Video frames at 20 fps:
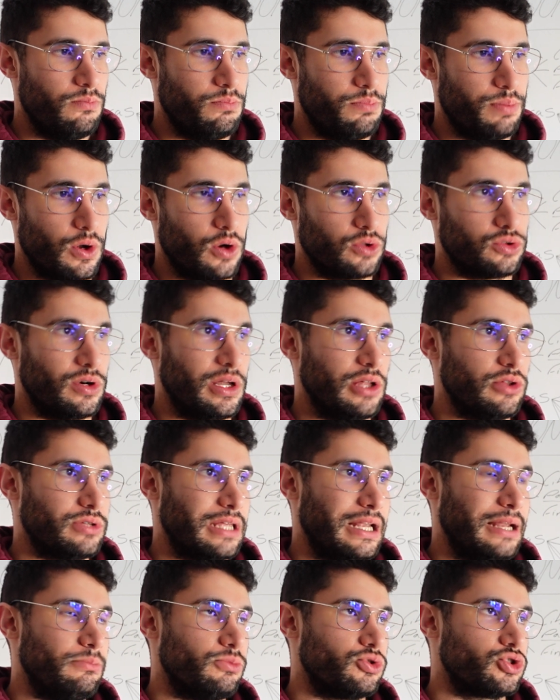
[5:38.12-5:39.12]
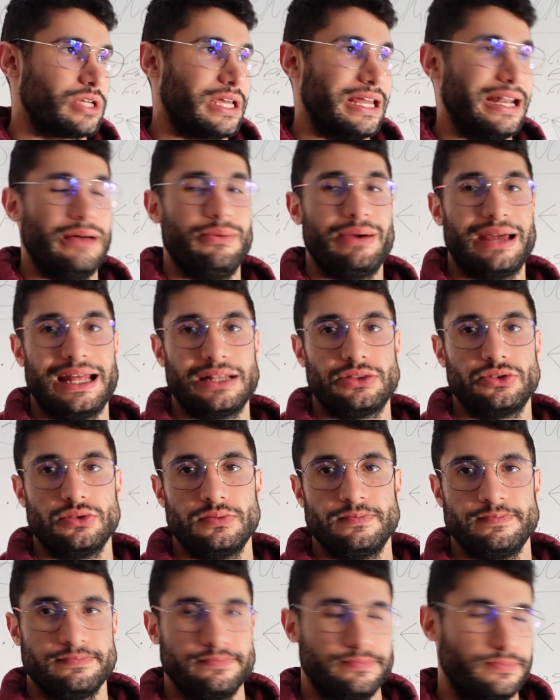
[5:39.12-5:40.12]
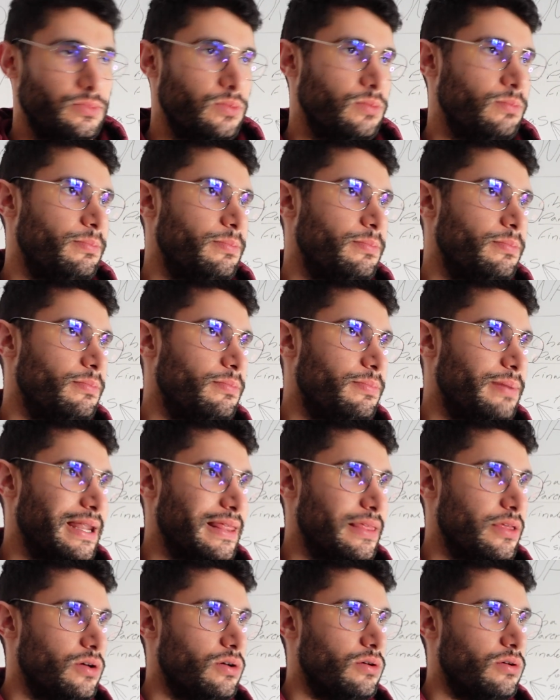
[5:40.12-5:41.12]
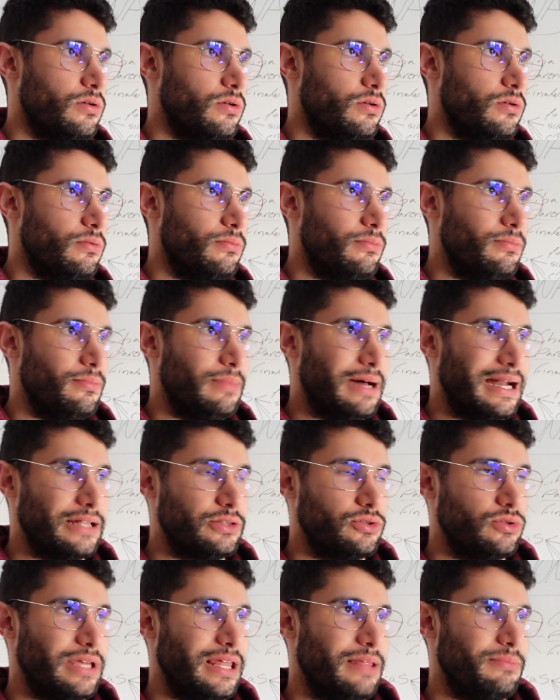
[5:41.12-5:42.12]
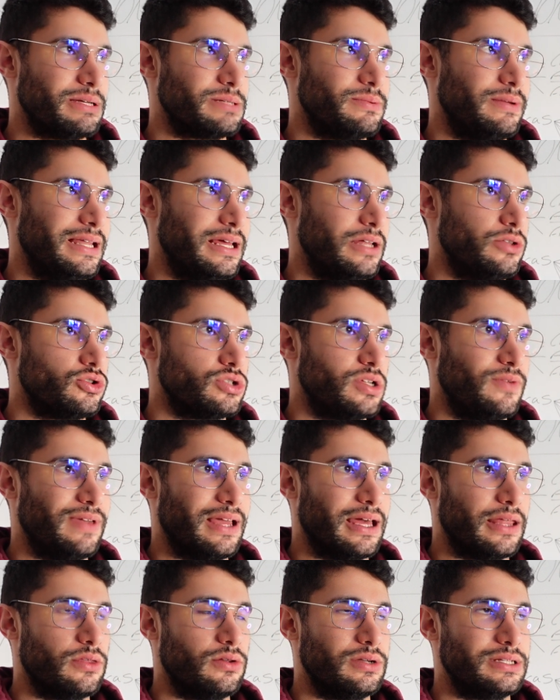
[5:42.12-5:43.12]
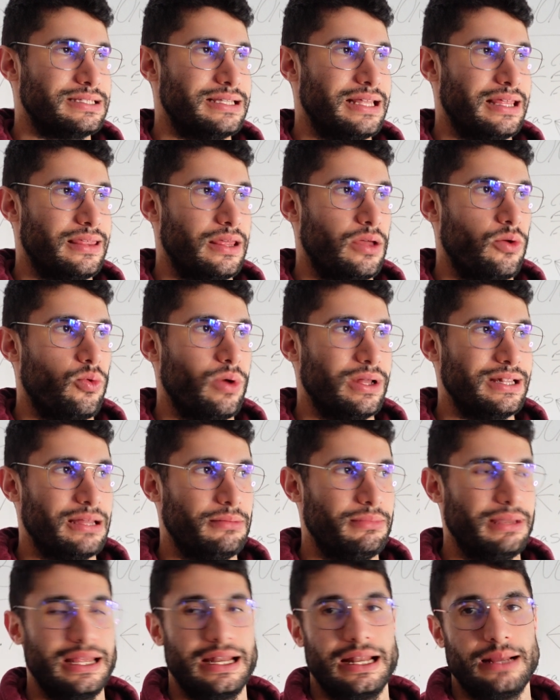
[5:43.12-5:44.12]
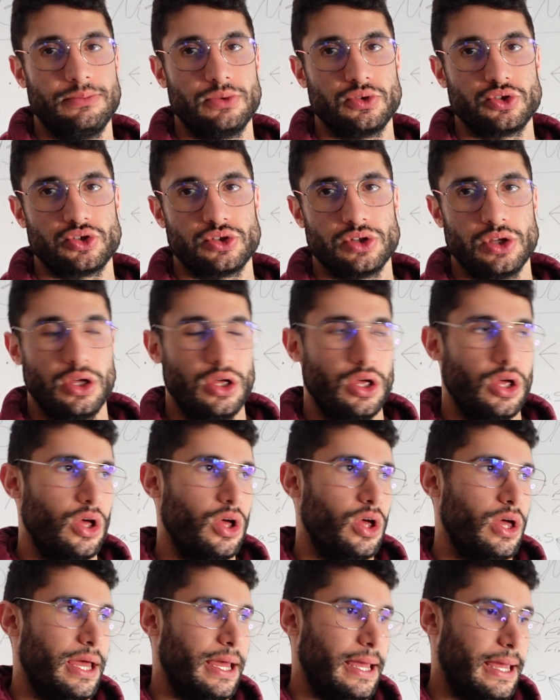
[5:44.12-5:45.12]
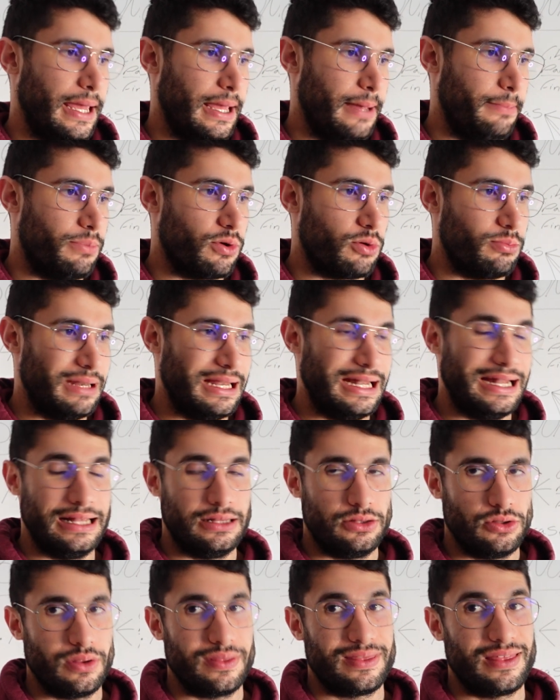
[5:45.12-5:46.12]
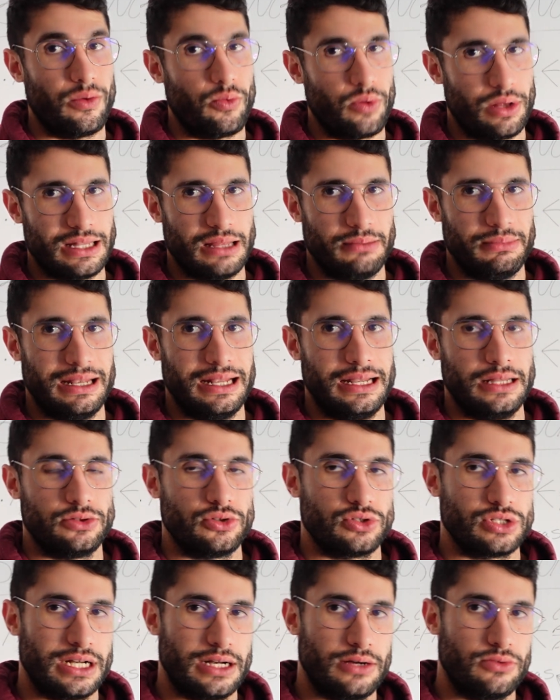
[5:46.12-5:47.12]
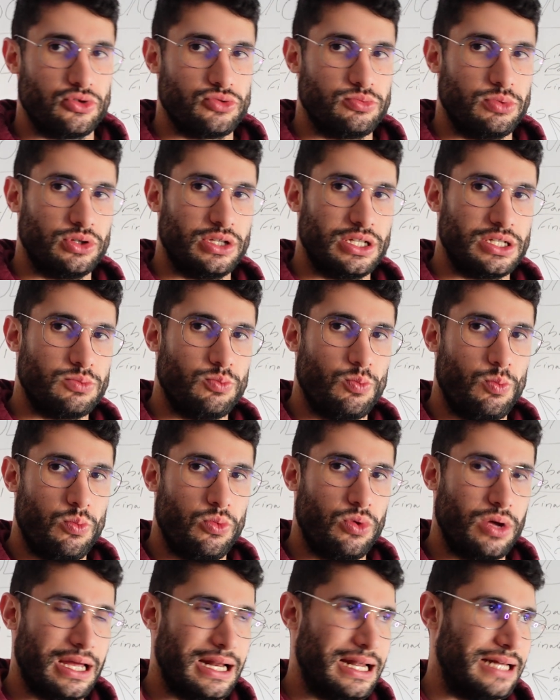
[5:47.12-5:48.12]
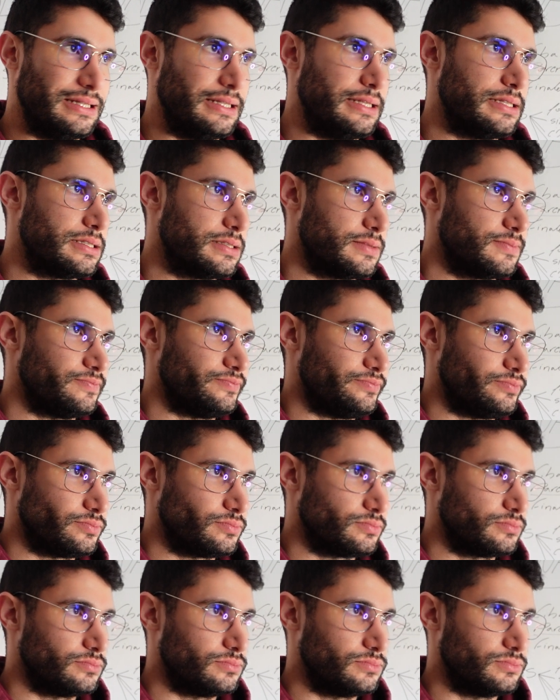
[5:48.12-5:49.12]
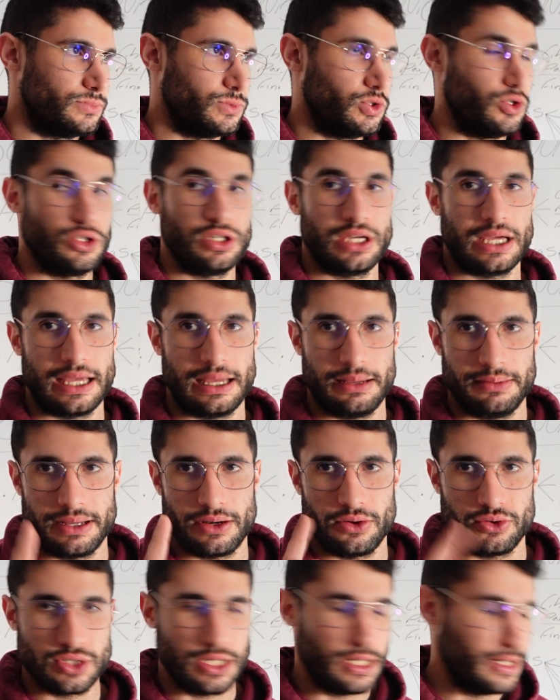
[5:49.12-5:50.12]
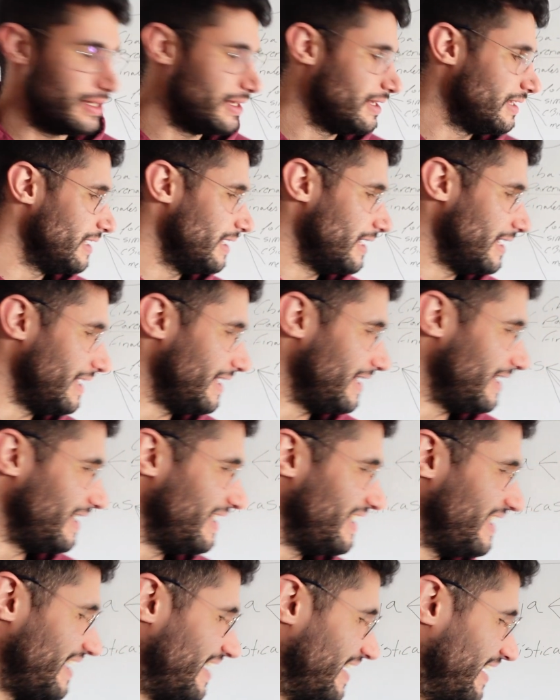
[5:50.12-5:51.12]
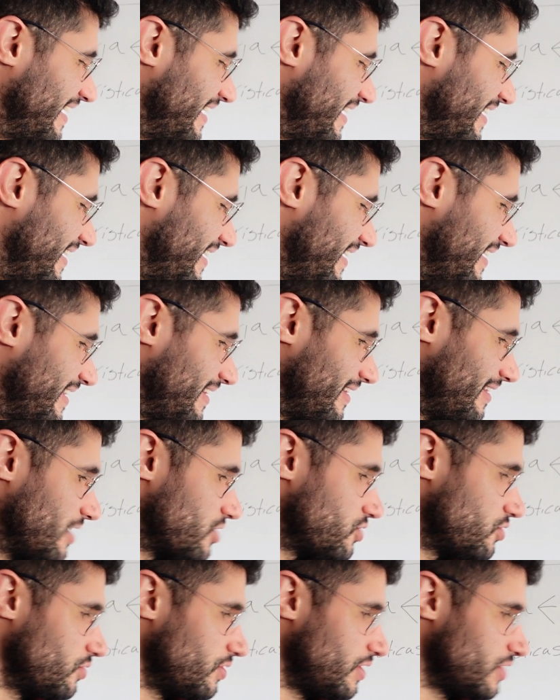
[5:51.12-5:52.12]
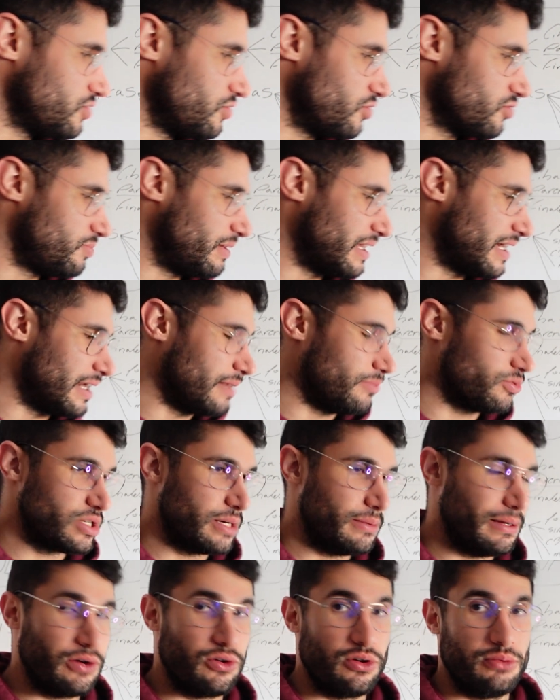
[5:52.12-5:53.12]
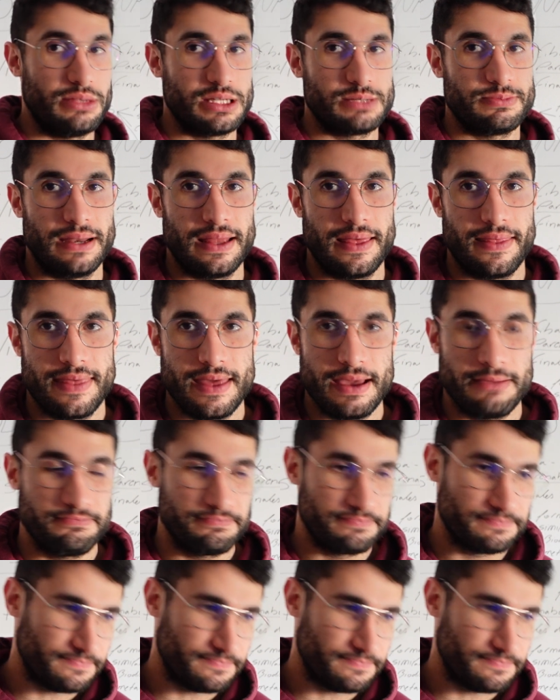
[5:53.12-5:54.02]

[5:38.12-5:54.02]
por otro lado tenemos que era barato, un precio barato y además venían dosificaciones de 50 miligramos eh, por mililitro en 50 mililitros. Eran unos botes muy grandes. Yo llegué a verlos. ¿eh? Eh, de hecho, eso lo explicaremos abajo en mi experiencia.